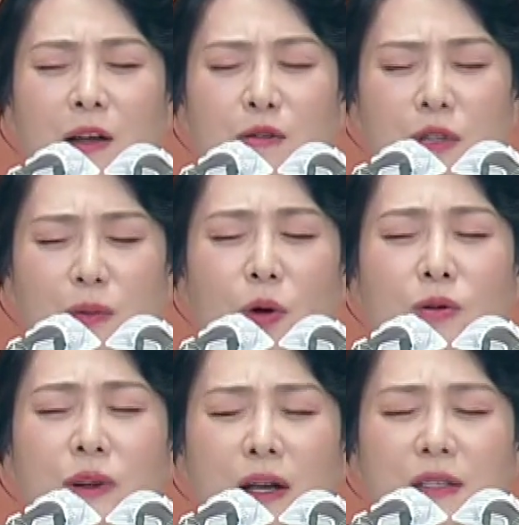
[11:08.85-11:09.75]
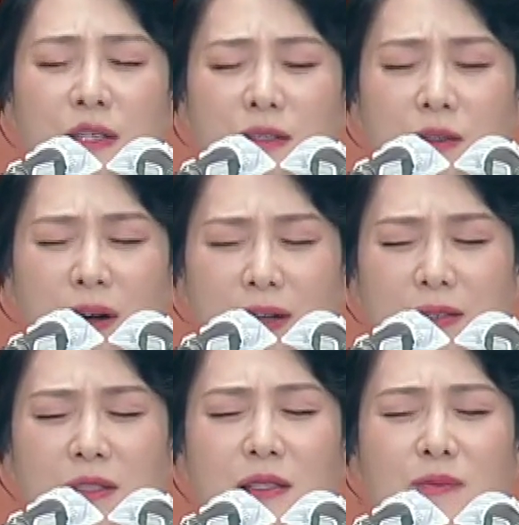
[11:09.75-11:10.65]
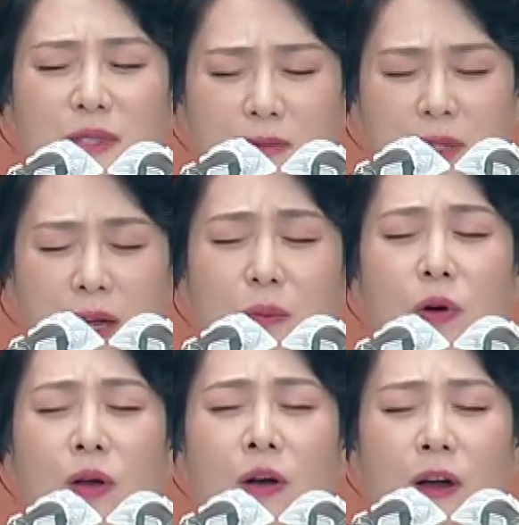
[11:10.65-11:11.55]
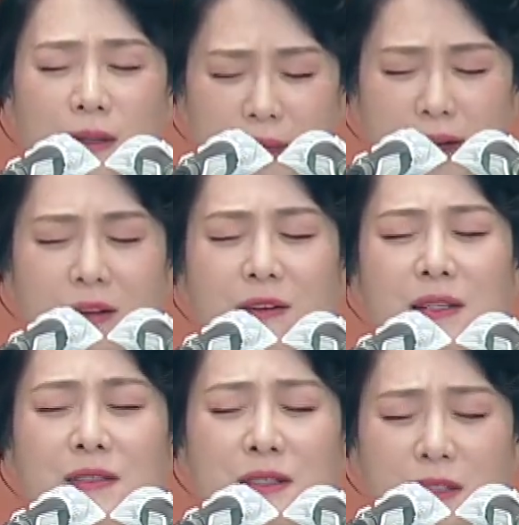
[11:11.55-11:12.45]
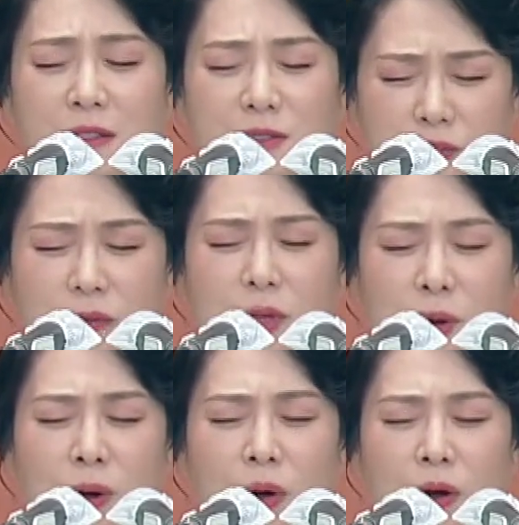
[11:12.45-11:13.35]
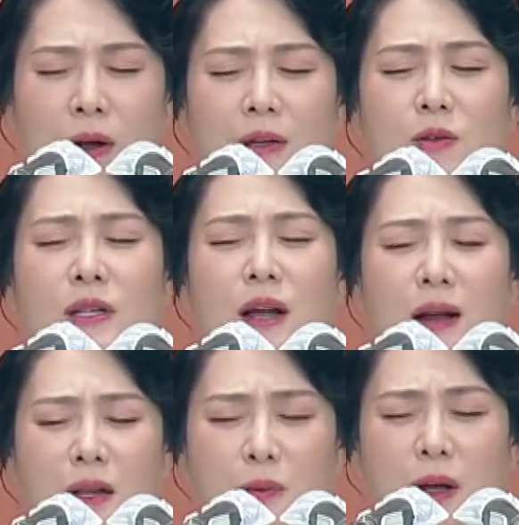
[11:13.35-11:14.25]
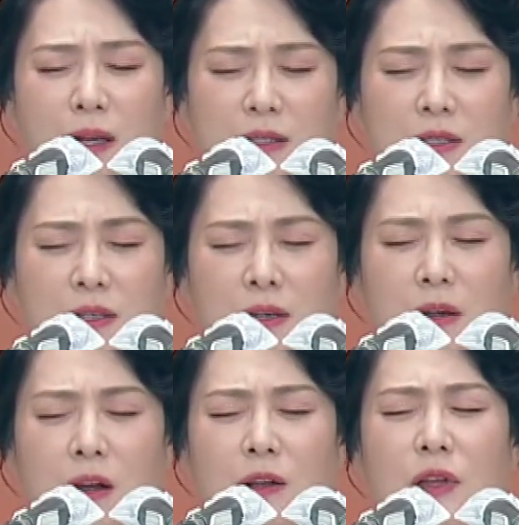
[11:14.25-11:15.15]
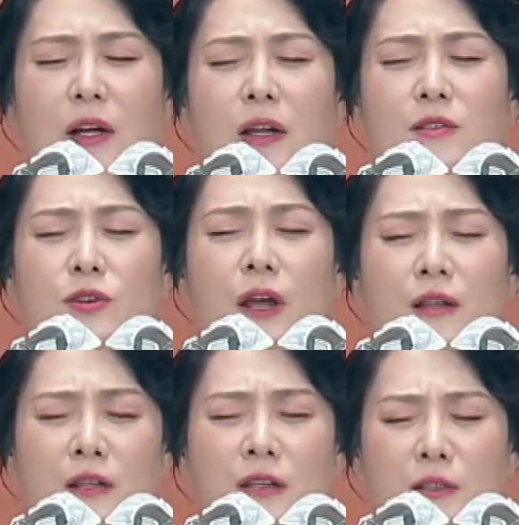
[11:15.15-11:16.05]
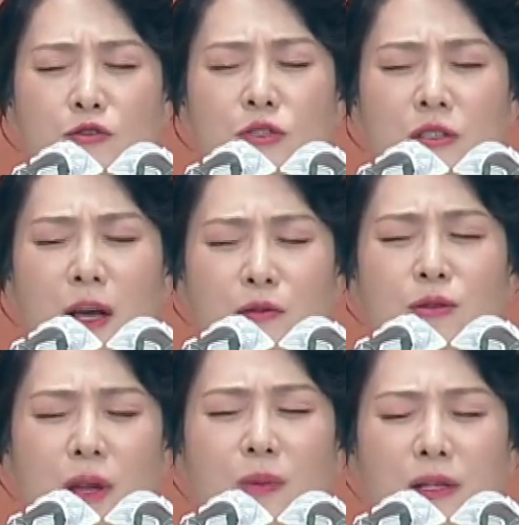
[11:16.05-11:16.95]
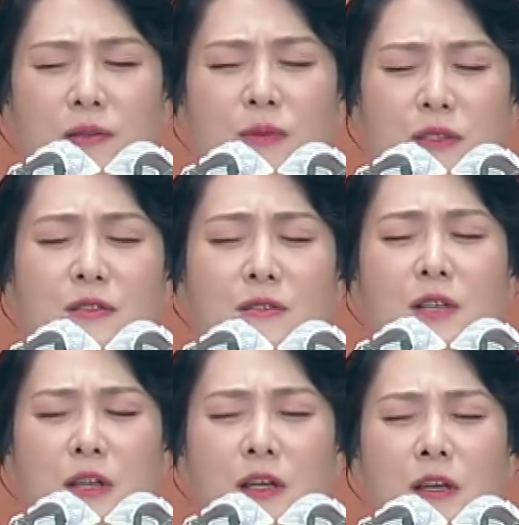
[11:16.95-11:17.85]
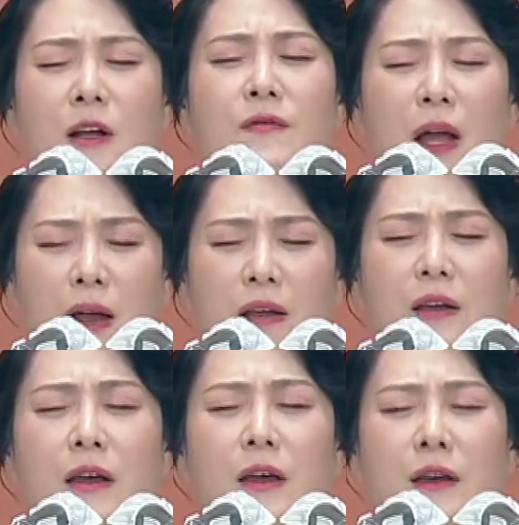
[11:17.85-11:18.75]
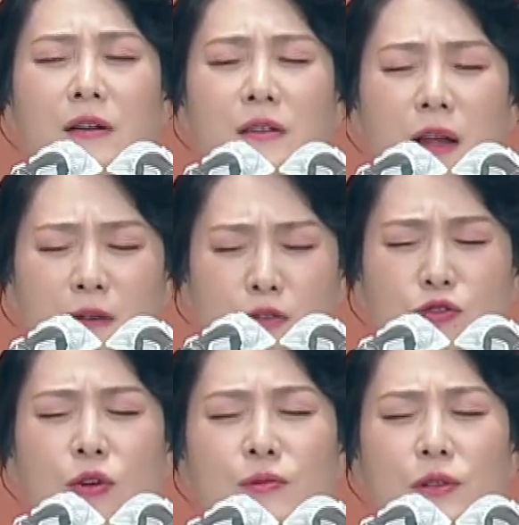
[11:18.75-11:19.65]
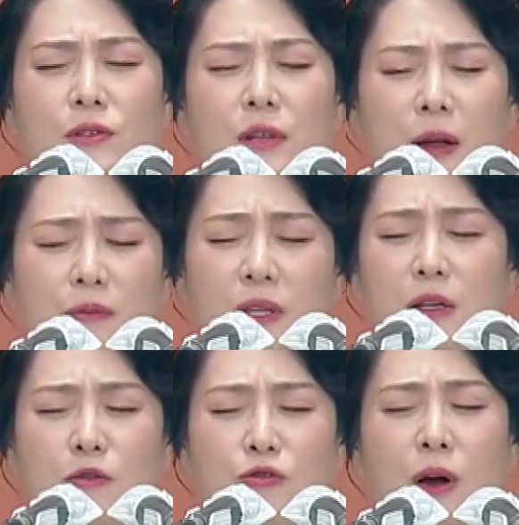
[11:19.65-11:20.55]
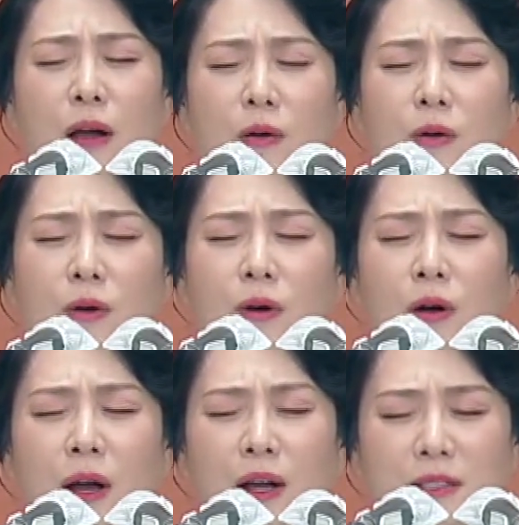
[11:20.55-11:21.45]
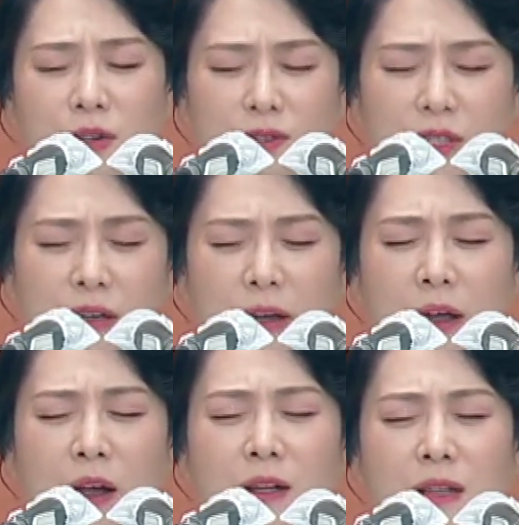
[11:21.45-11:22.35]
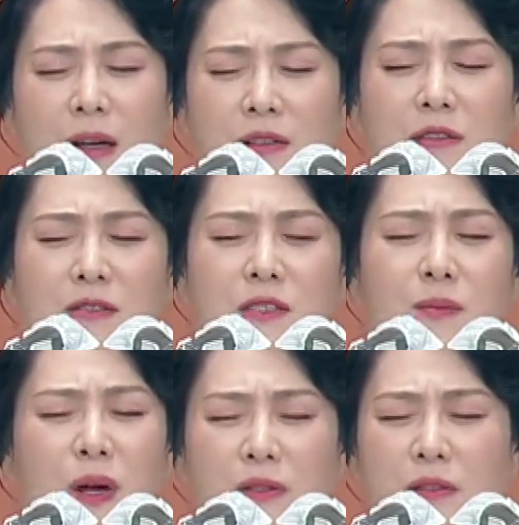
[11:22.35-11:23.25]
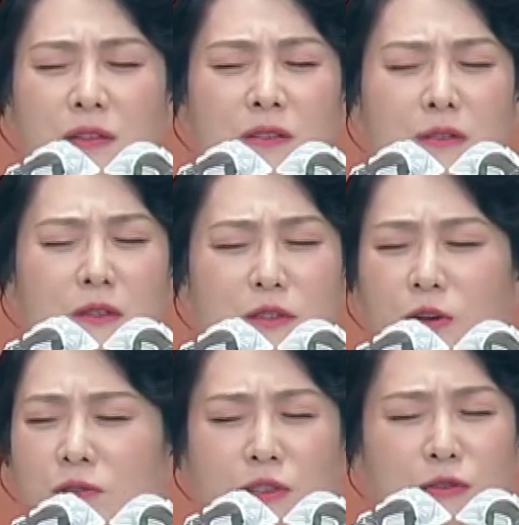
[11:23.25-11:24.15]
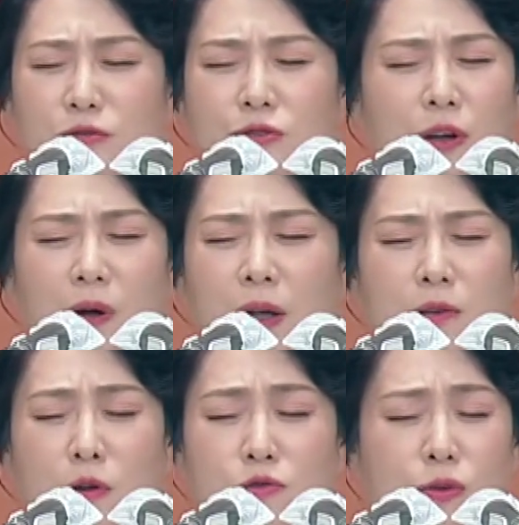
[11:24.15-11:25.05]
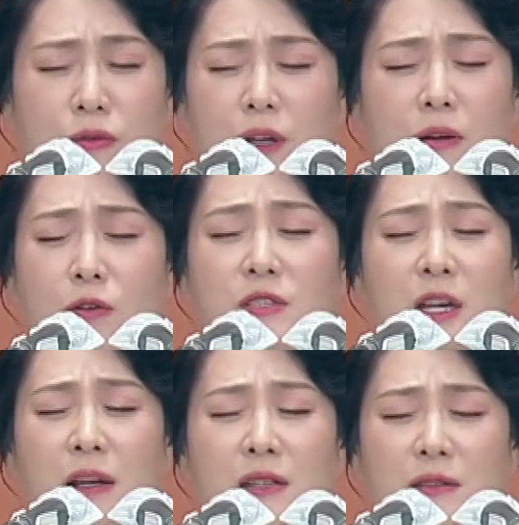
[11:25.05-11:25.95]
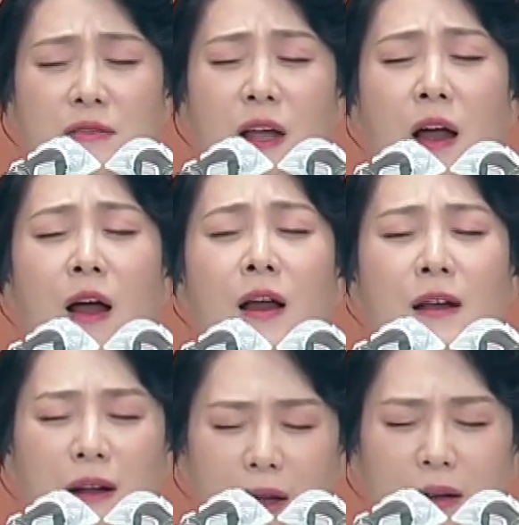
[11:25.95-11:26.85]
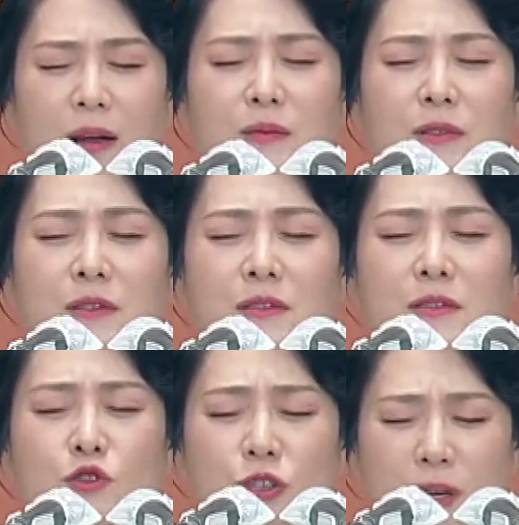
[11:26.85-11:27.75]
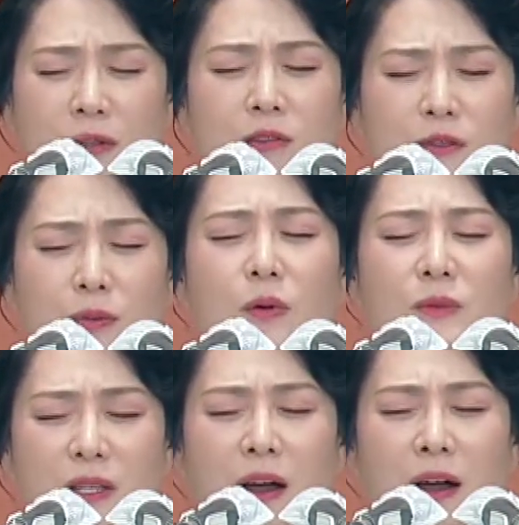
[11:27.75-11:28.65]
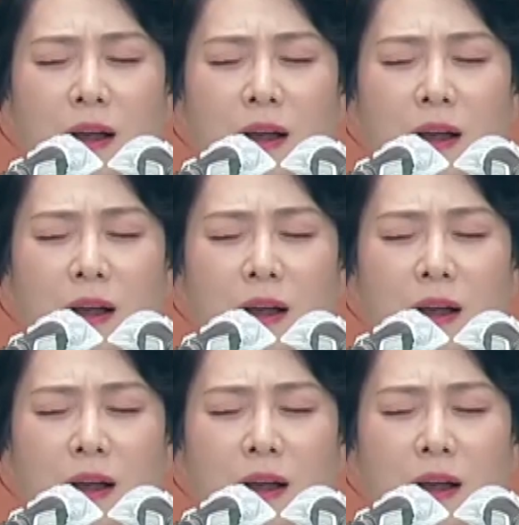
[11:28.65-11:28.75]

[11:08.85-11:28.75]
우리 모두가 이제 그와 같이 믿음을 내보여 달려가는 이 시점이요. 또한 갈렙과 같이 내가 예전에 하나님께 주신 약속의 말씀이 있으니 나에게 그 땅을 주옵소서 담대히 구하였고 전쟁에 다른 지파들은 그 전쟁을 두려워하여 더 좋은 땅을 얻지 않았으나 갈렙은 취한 것을 봅니다.